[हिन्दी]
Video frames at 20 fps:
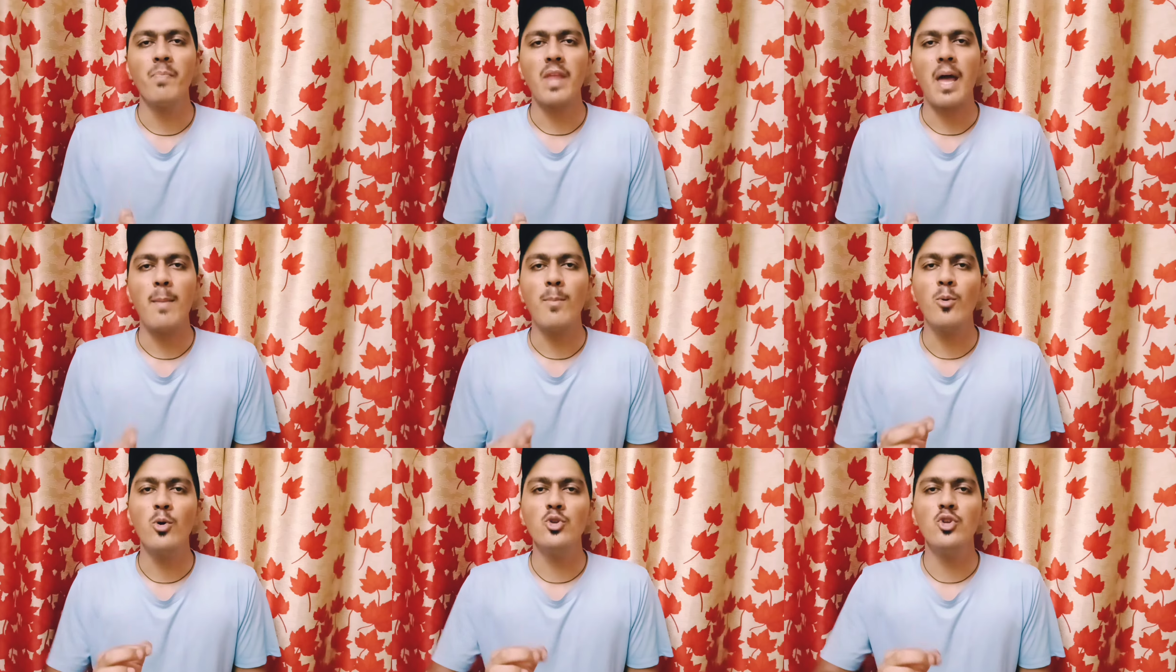
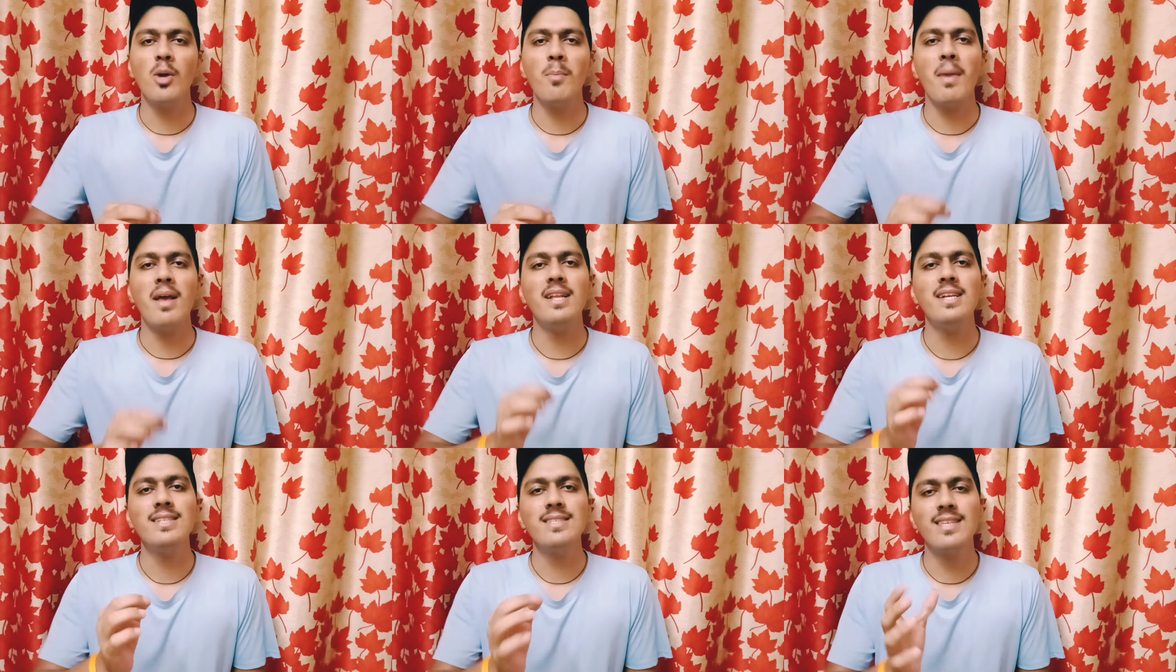हमको जो है
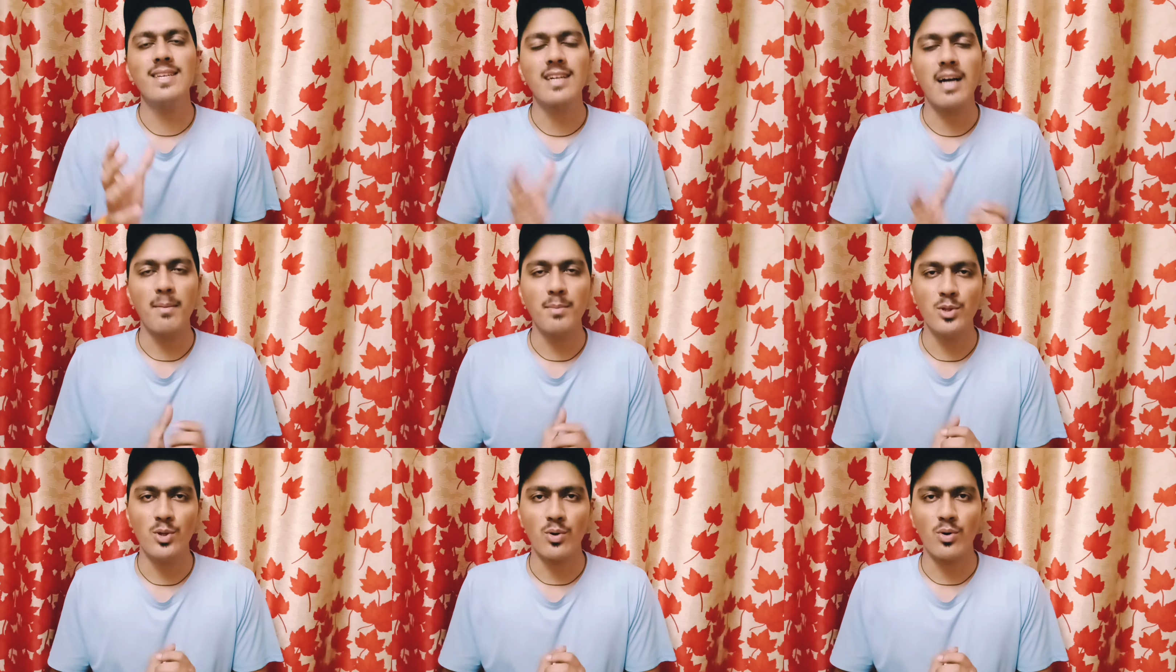मैजिक
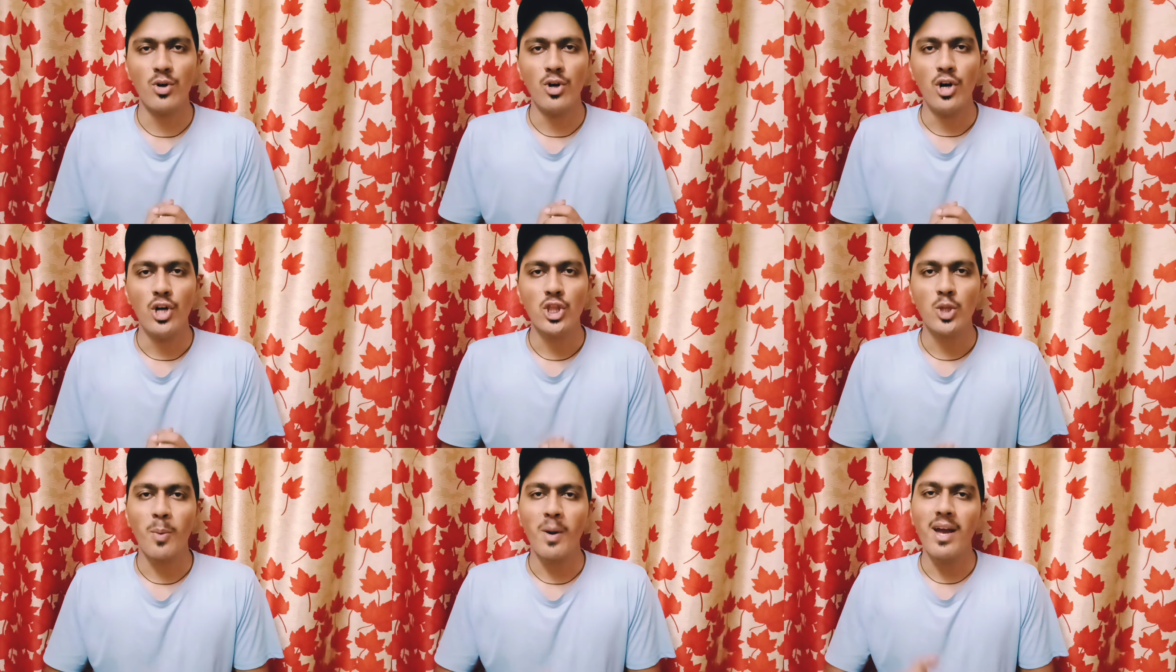सिखा भी दो
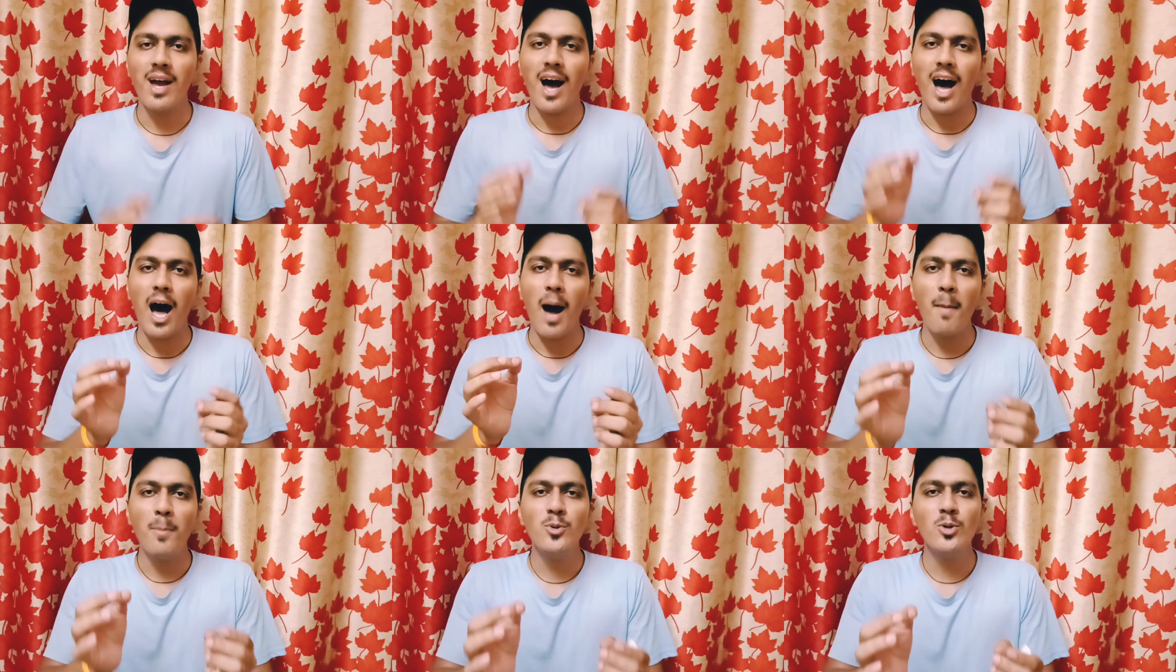तो भाई
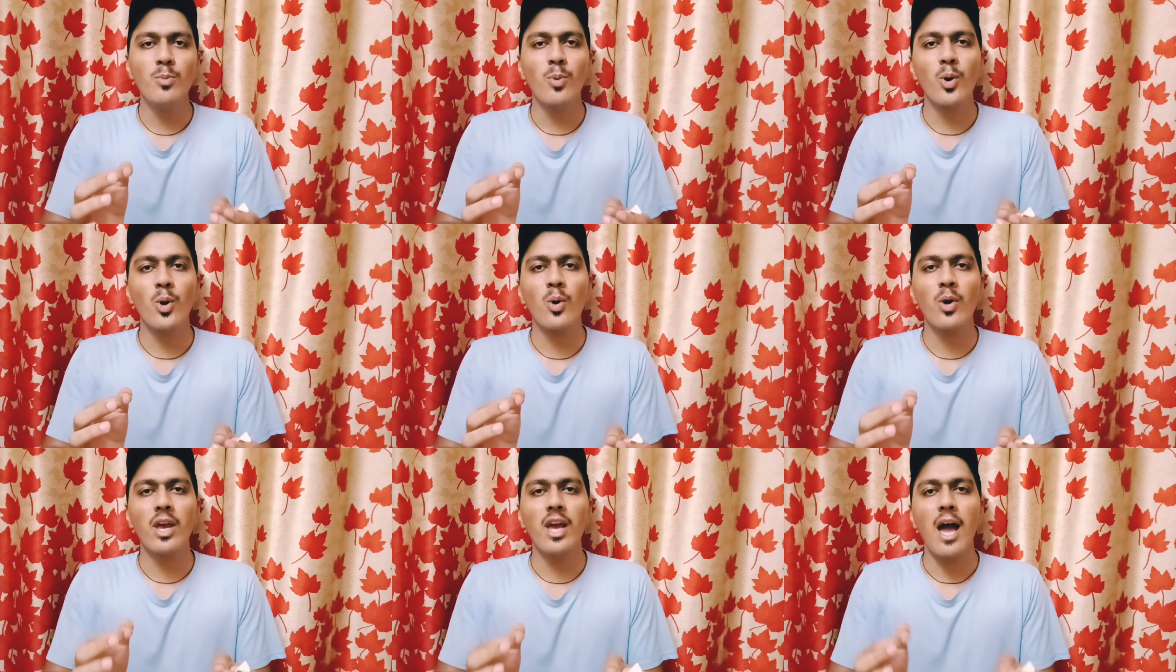आप जो
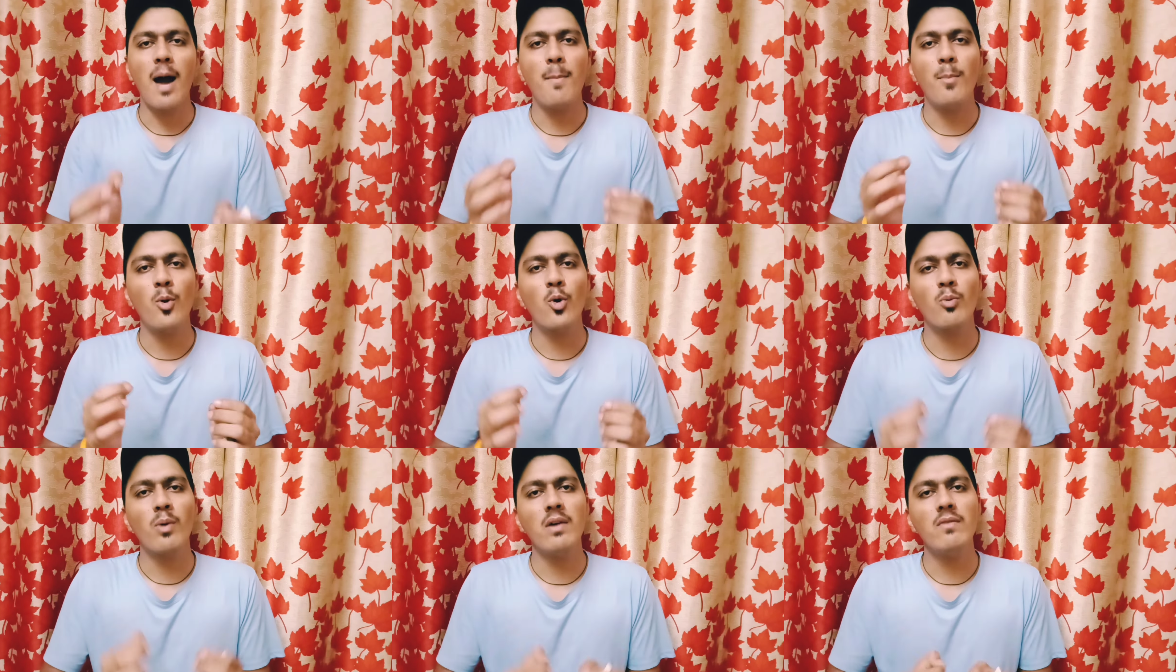बोलोगे हम
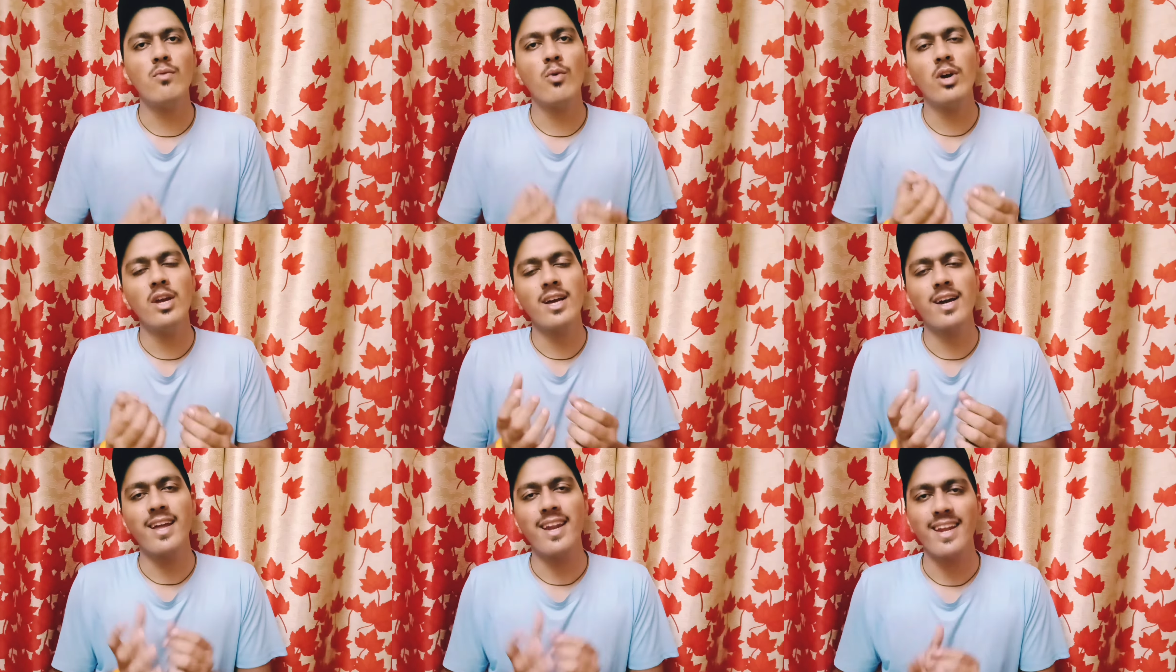लोग भाई
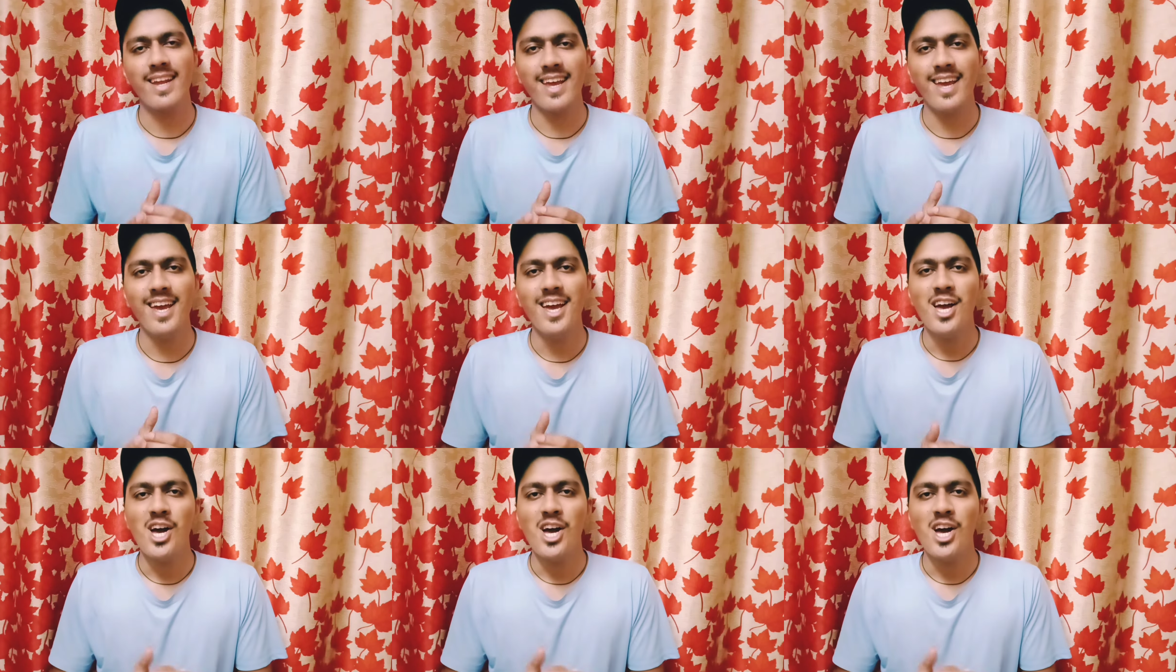वही करेंगे